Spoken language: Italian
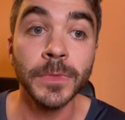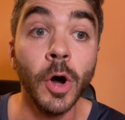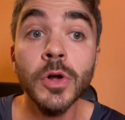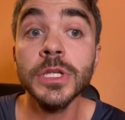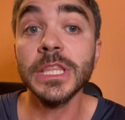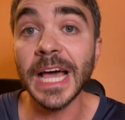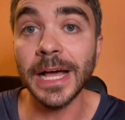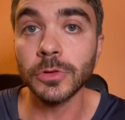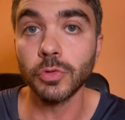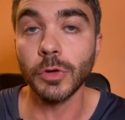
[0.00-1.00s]
Ogni
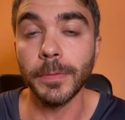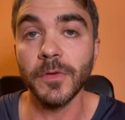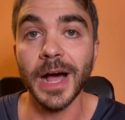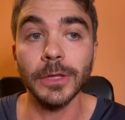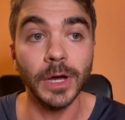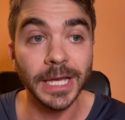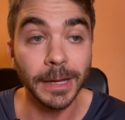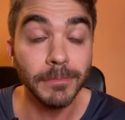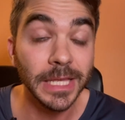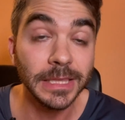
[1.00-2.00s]
tanto tu ha provato anche a
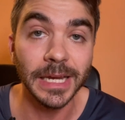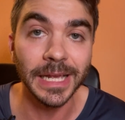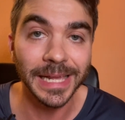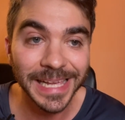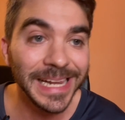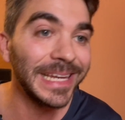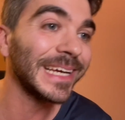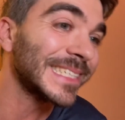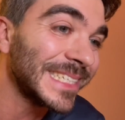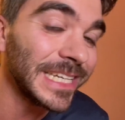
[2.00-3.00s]
mettere il
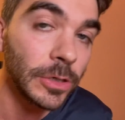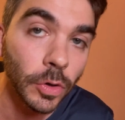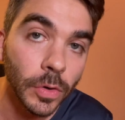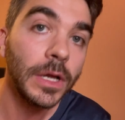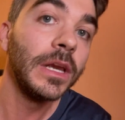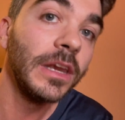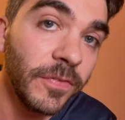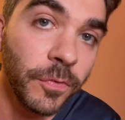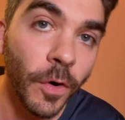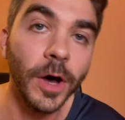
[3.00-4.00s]
nasino lì
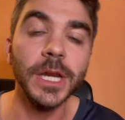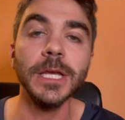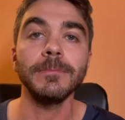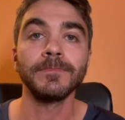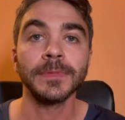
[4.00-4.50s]
fuori.